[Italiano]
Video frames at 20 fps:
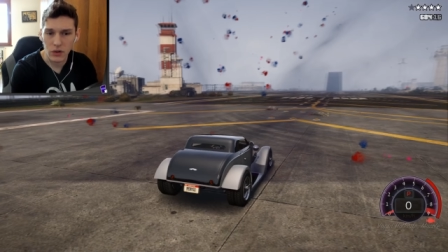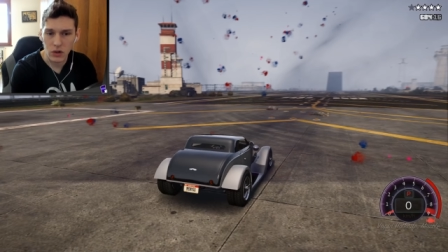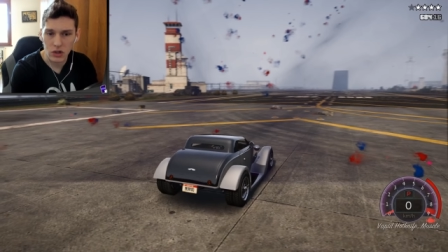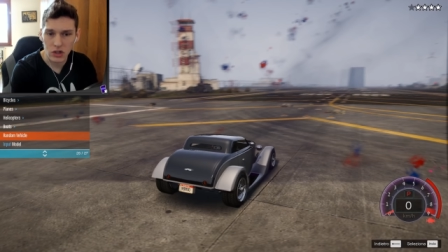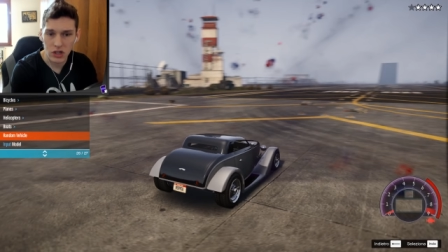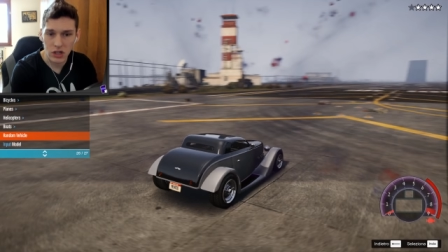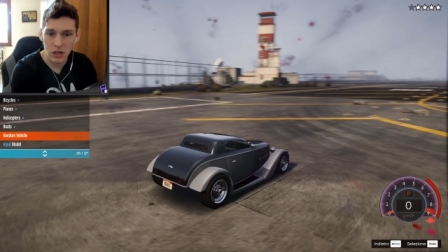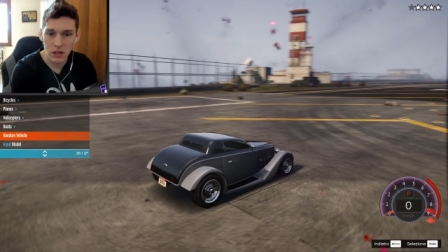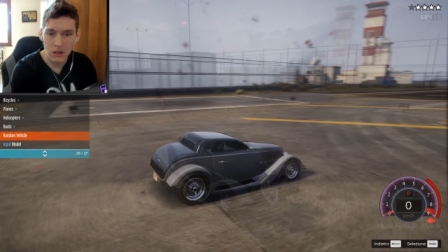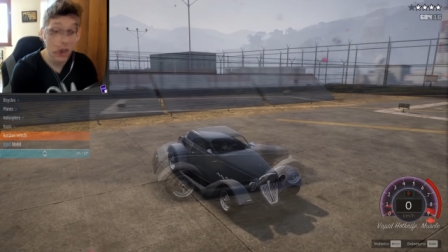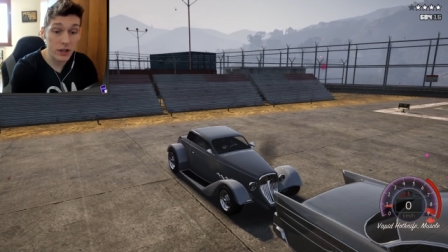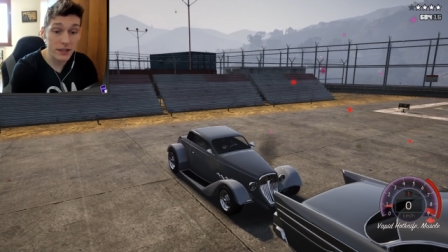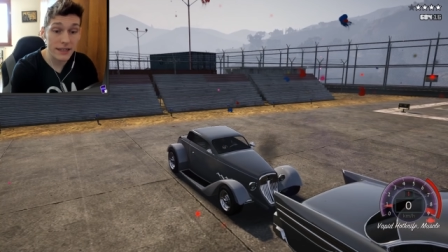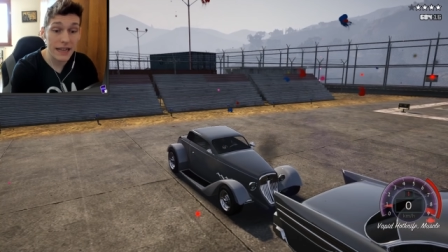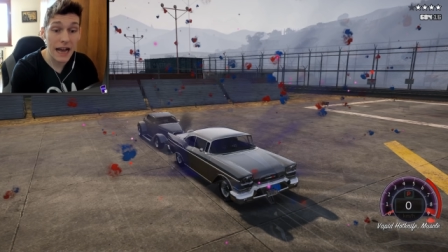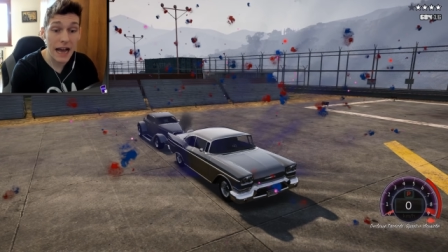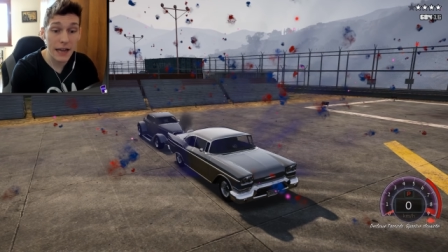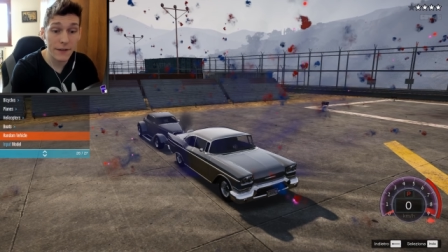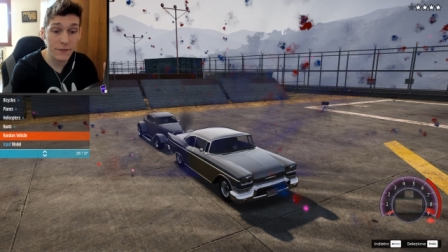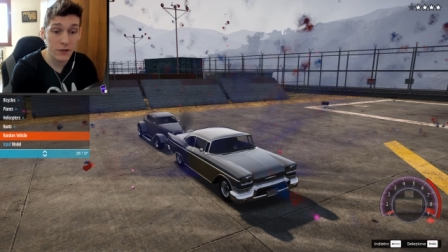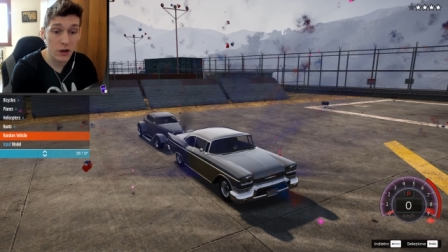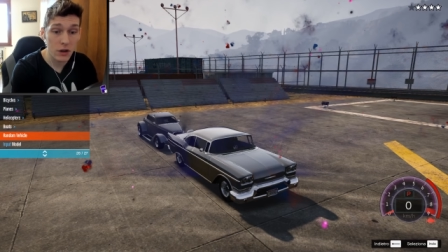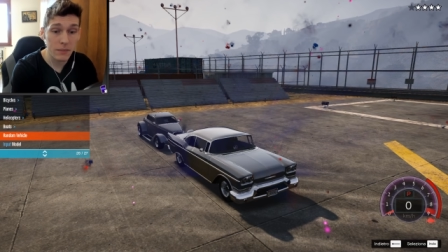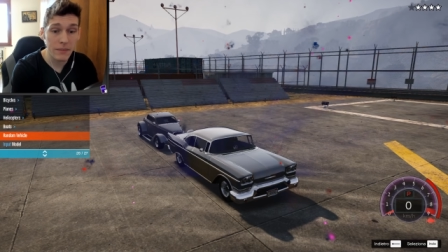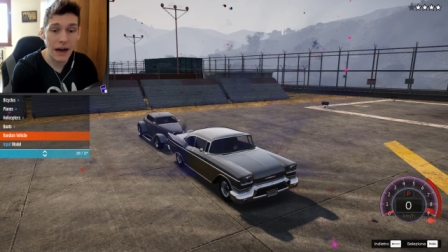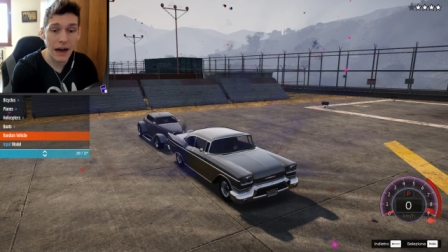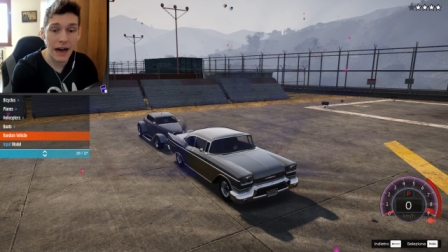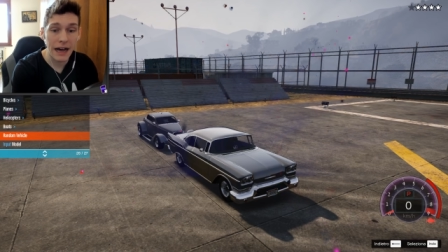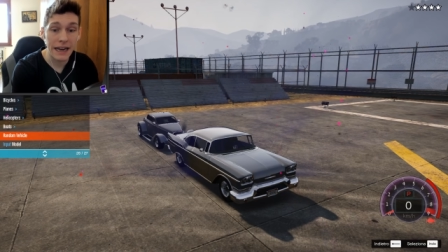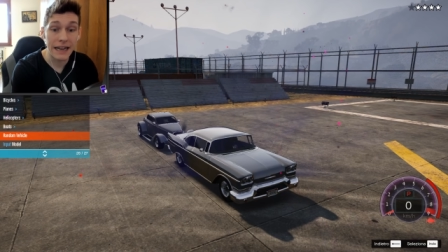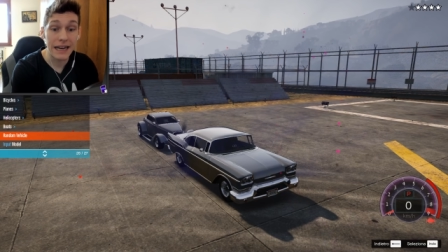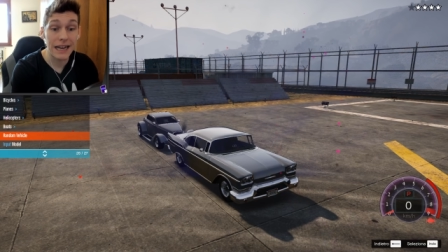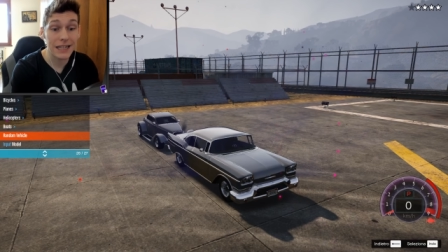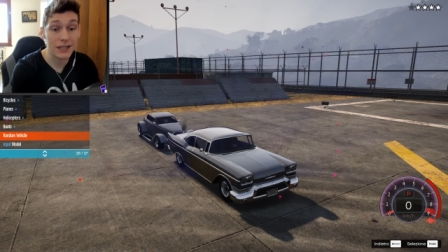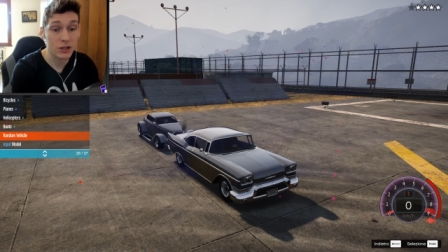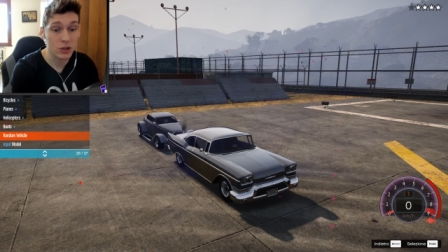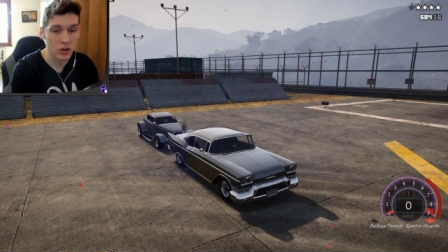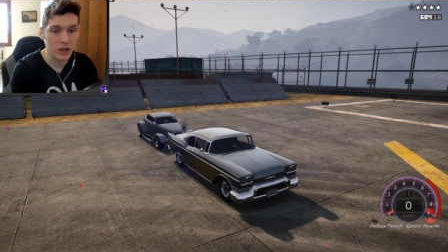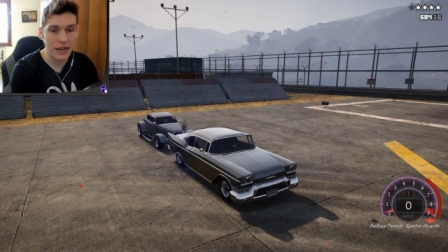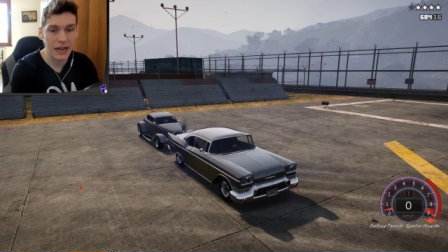forse. Lot knife, non male.
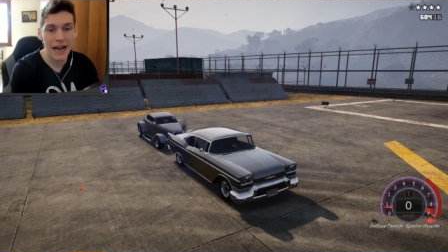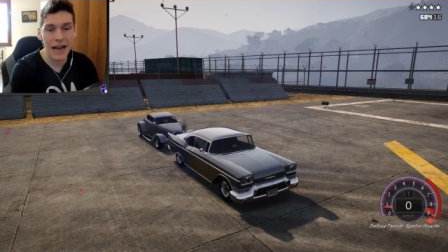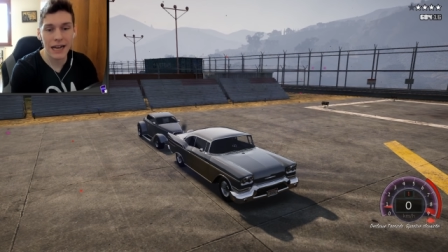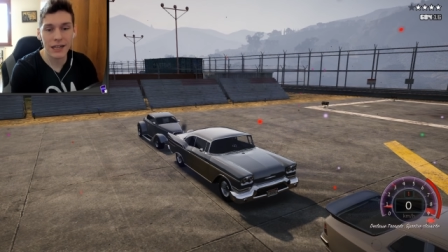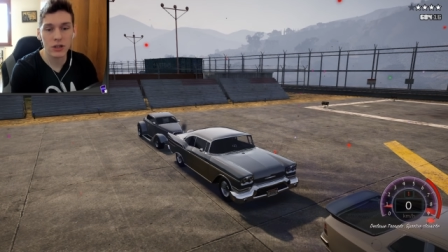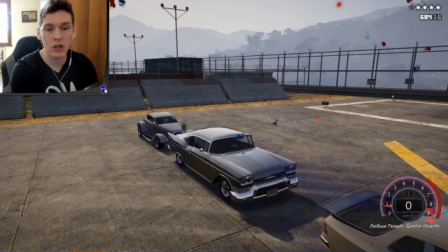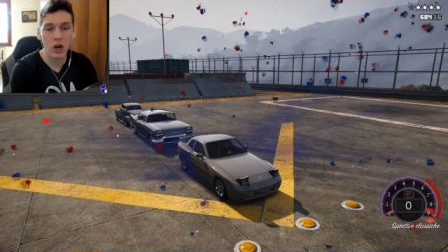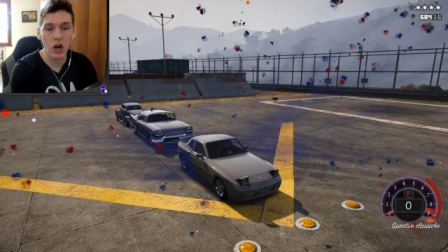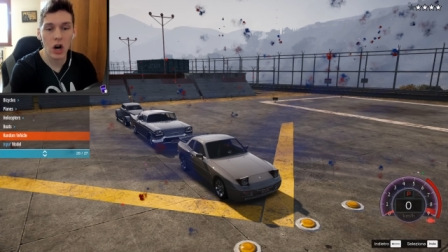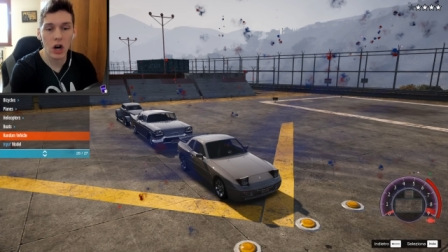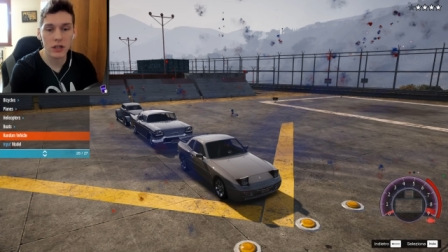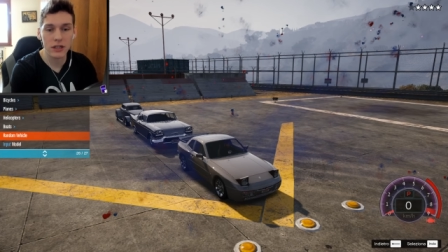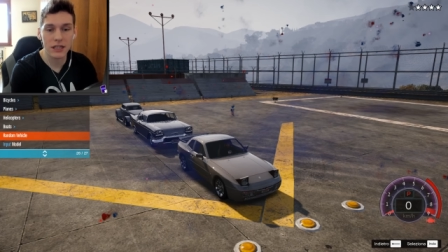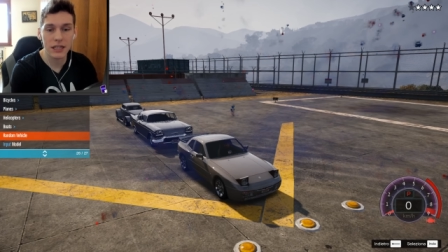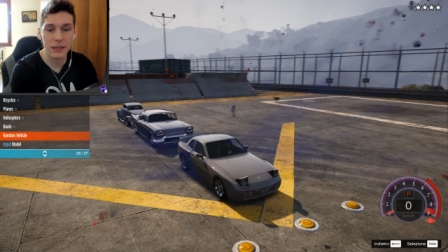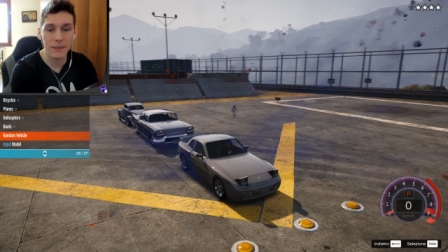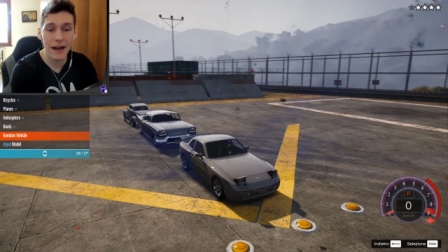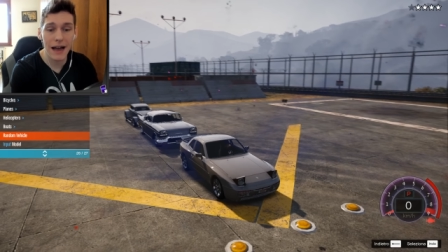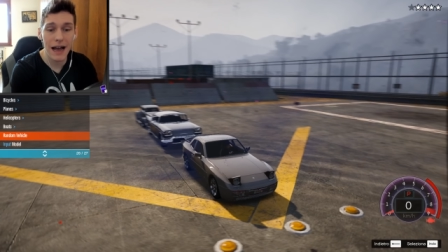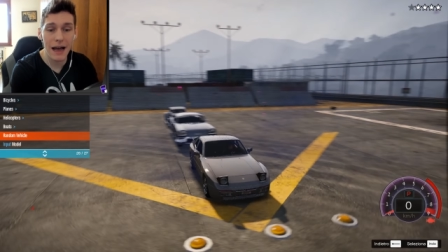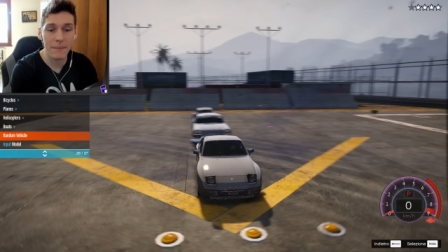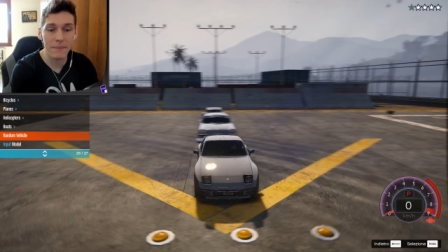La tornado, ottima.